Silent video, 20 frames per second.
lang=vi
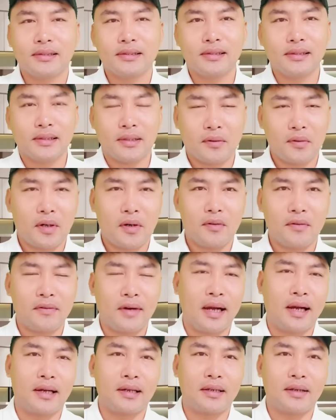ờ, lâu lâu
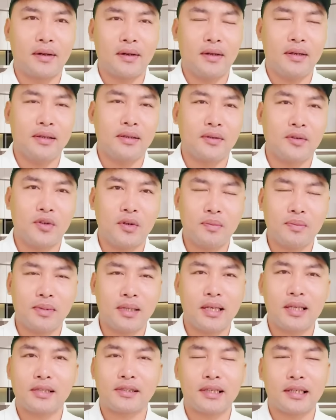về thì có một chút
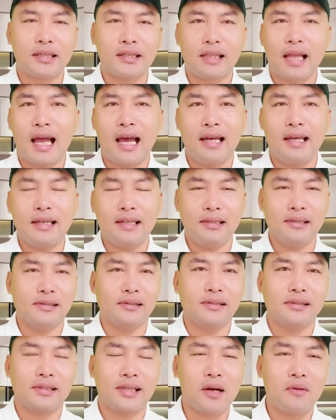gì đó sơi tái
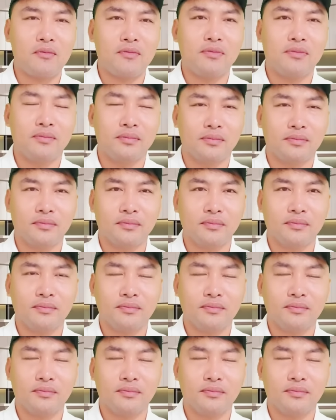thì xong ừ,